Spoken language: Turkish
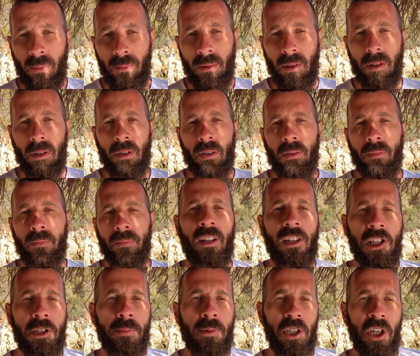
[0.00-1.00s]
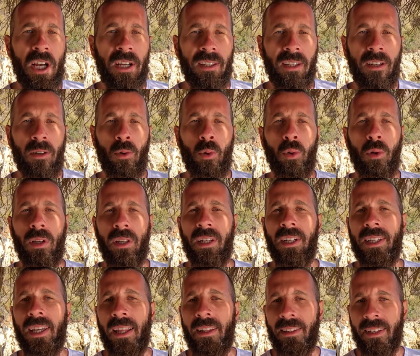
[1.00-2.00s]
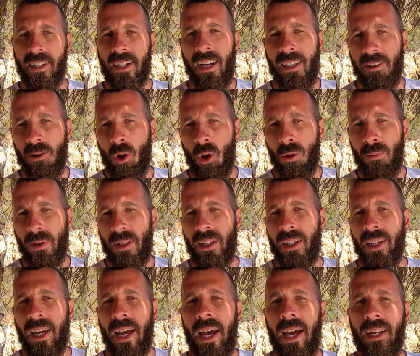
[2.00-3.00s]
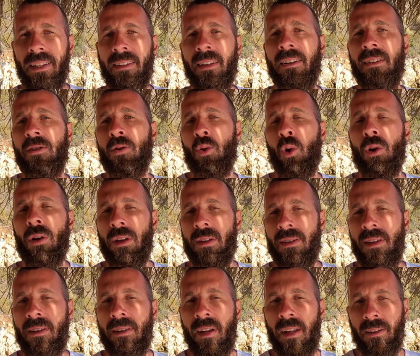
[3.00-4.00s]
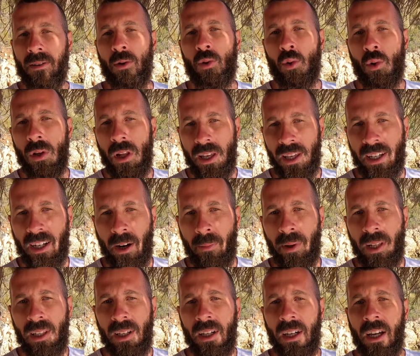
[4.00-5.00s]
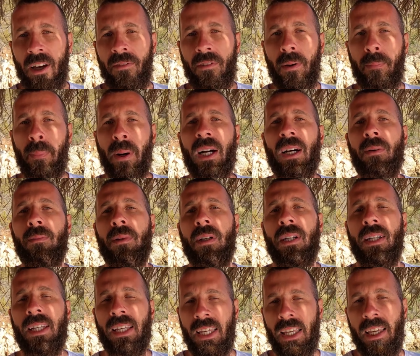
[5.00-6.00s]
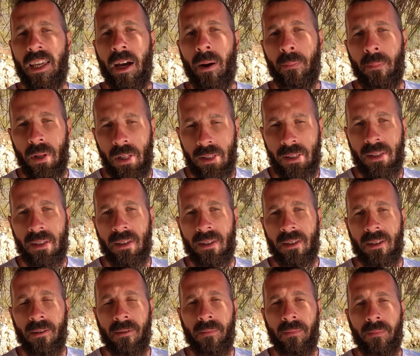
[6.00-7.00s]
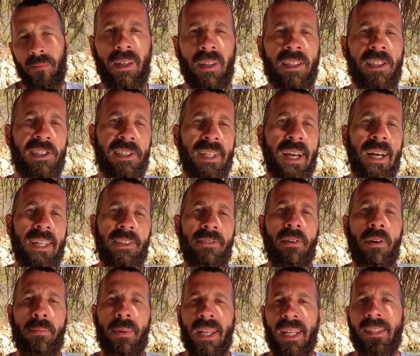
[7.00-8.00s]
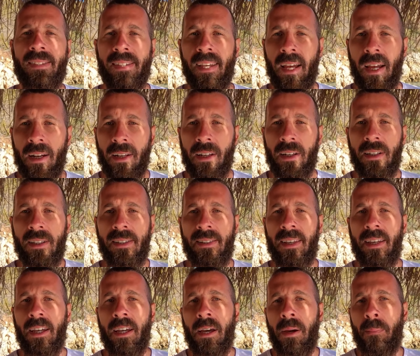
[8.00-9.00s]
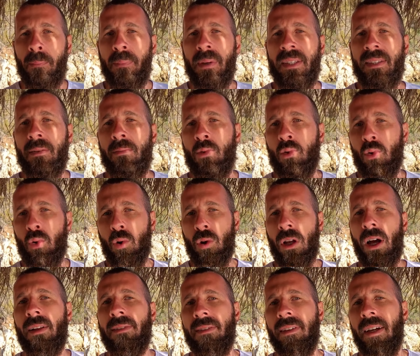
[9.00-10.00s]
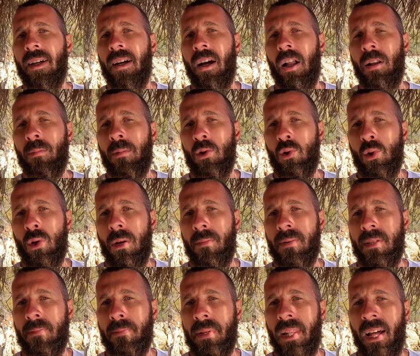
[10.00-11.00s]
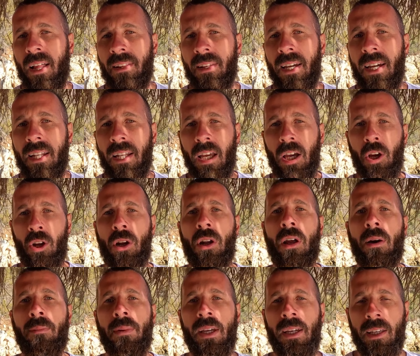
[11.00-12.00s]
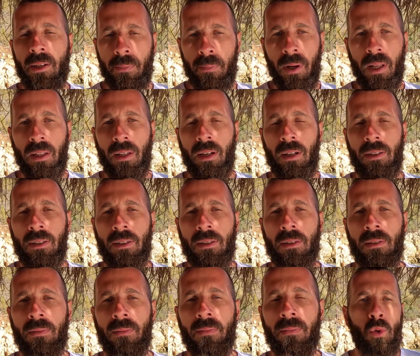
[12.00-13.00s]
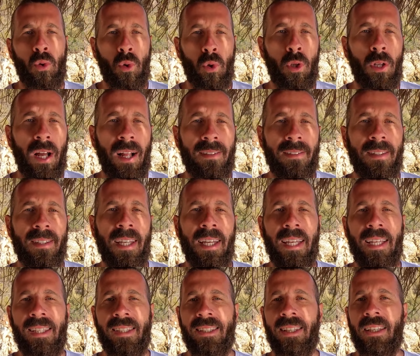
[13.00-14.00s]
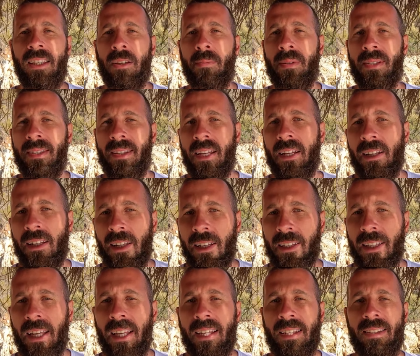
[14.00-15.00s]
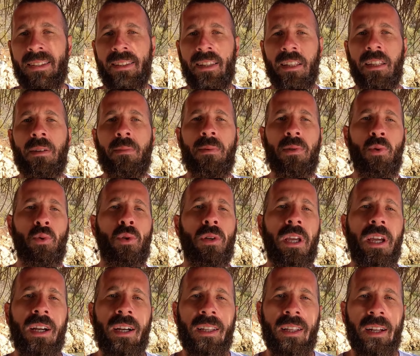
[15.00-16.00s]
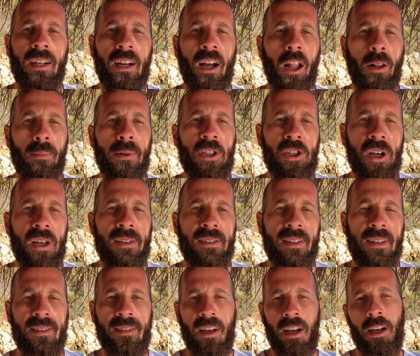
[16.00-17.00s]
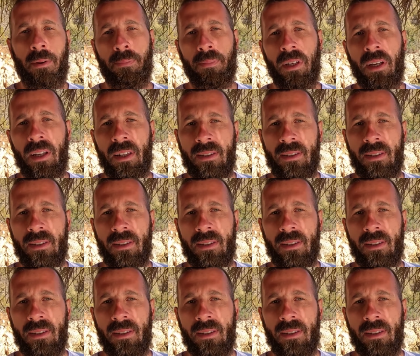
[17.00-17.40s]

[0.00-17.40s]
önemlidir. Dalış bıçaklarını kullanırken dikkatli olmalı, her dalış sonrası tatlı suyla yıkamalı ve bakımlarını iyi yapmalısınız. Dalış saati ve bilgisayarları ise bizim suyun altında kalma süremizi planlayan en önemli ekipmanlardır. Suyun altında istediğimiz istediğimiz derinlikte istediğimiz süreye kadar kalma şansına sahip